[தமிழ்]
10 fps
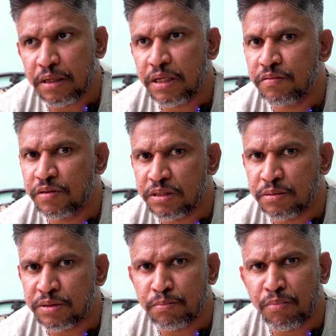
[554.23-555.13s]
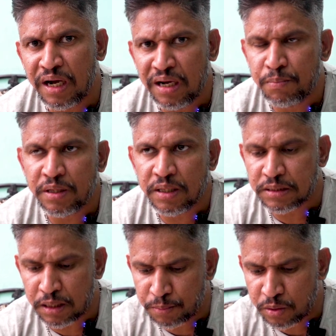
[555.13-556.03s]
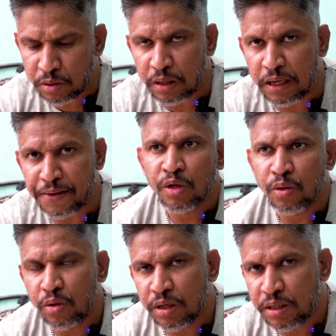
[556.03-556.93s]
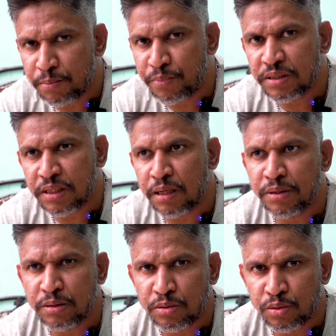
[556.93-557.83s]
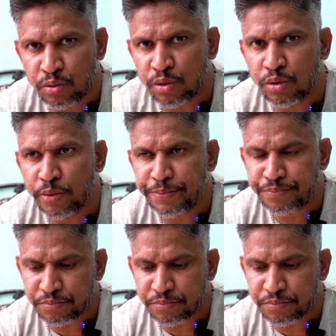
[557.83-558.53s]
எனி வெஜிடபிள்ஸ் பாயில் பண்ணி தான் சாப்பிட்ணுன்னு இல்லை உங்களுக்கு எப்படி சாப்பிட தோணுதோ